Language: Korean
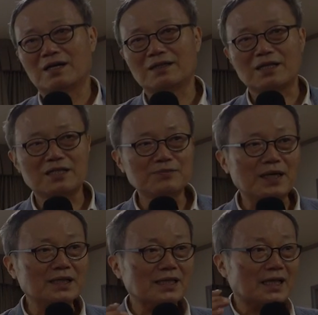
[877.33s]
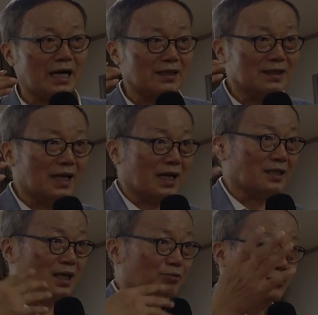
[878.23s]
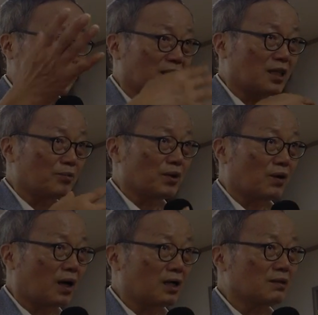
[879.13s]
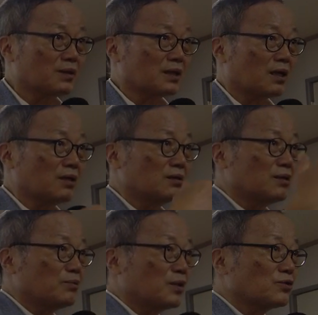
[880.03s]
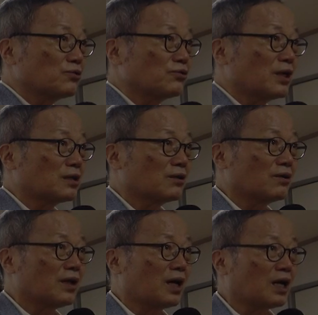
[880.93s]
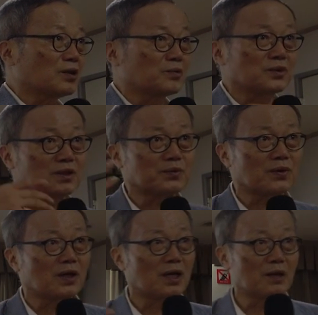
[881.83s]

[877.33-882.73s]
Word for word: 근데 그 밖에 다른 데 갖다 붙이게 되면 아 이건 자연을 뭐 추구하는 거네 아니면 뭐 이거 뭐,